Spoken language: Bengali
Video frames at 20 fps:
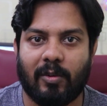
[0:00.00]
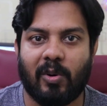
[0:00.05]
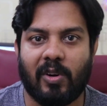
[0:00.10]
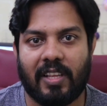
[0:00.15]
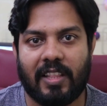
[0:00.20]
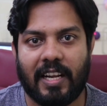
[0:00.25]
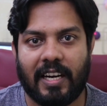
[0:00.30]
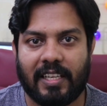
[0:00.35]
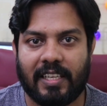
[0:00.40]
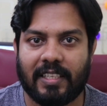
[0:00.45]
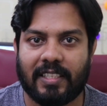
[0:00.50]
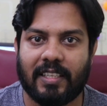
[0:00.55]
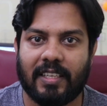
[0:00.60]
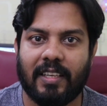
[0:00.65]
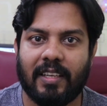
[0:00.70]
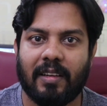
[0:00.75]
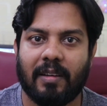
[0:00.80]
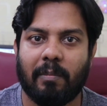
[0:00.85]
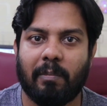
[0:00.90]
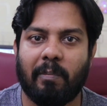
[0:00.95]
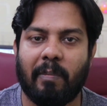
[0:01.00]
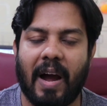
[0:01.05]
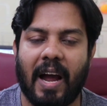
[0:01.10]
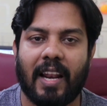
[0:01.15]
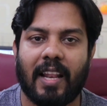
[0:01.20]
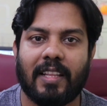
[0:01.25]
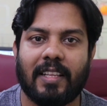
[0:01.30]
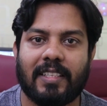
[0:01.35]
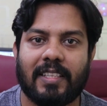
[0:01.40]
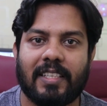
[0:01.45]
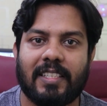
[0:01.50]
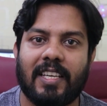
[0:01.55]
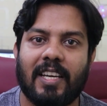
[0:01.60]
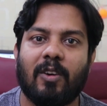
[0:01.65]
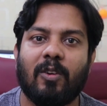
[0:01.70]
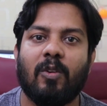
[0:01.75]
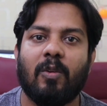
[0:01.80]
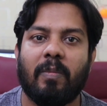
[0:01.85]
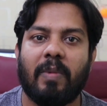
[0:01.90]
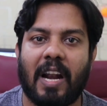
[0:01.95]
হয়ে দাঁড়িয়েছে বাংলাদেশে যে
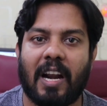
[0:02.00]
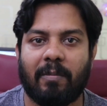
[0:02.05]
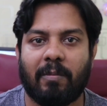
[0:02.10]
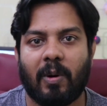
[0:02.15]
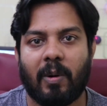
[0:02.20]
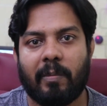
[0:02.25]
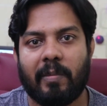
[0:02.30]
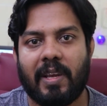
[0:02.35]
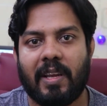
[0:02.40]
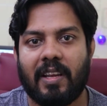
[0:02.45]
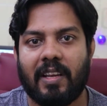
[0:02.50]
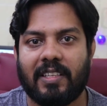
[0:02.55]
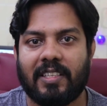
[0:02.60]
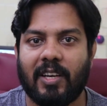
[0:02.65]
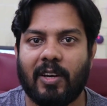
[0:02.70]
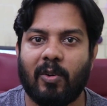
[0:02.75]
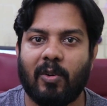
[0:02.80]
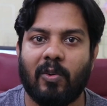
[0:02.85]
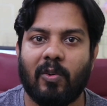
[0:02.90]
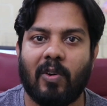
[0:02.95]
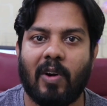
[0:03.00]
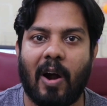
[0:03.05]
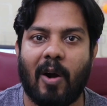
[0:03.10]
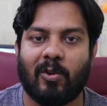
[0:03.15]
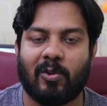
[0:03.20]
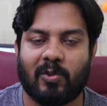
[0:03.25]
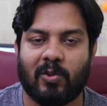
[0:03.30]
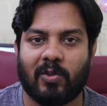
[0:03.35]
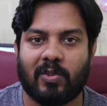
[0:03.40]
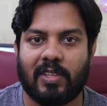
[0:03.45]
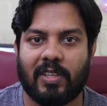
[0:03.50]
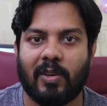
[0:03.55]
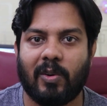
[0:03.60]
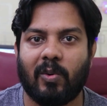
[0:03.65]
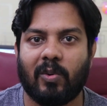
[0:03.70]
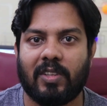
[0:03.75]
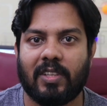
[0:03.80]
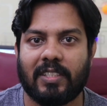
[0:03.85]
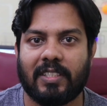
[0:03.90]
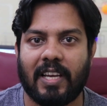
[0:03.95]
কোনো প্ল্যাটফর্মে যে কোনো আউটসোর্সিং
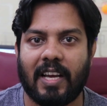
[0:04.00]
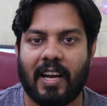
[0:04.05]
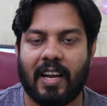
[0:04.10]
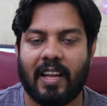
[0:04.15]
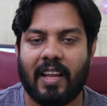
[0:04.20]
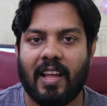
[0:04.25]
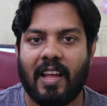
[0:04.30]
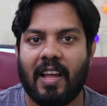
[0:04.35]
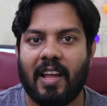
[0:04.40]
করতে চাক